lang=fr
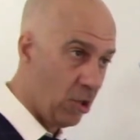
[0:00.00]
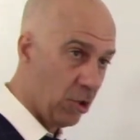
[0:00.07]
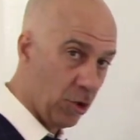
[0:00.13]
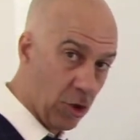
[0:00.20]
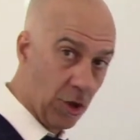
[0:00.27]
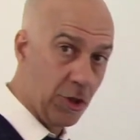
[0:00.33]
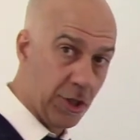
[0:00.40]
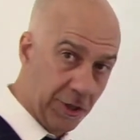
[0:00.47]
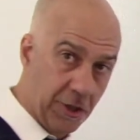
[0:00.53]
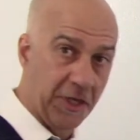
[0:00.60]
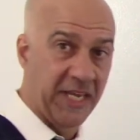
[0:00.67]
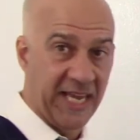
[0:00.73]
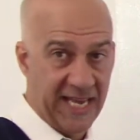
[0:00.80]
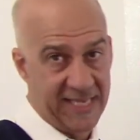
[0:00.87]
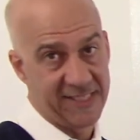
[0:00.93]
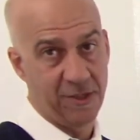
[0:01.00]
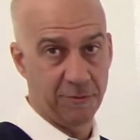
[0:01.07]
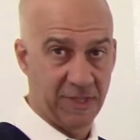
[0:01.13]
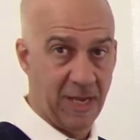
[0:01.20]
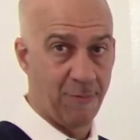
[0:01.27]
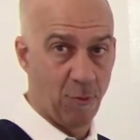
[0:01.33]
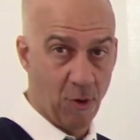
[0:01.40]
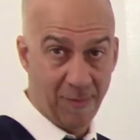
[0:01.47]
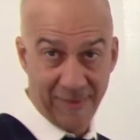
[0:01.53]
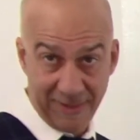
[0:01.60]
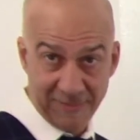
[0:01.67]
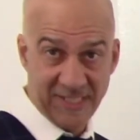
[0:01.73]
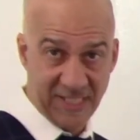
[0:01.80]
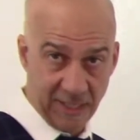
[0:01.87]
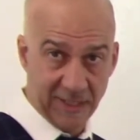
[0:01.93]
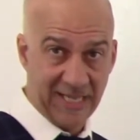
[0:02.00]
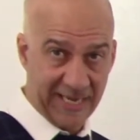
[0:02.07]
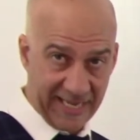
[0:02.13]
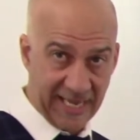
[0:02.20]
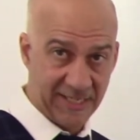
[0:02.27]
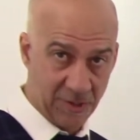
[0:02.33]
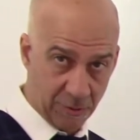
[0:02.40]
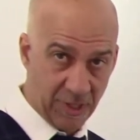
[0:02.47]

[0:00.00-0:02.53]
qu'il y a de création d'emplois, même s'il y a de la création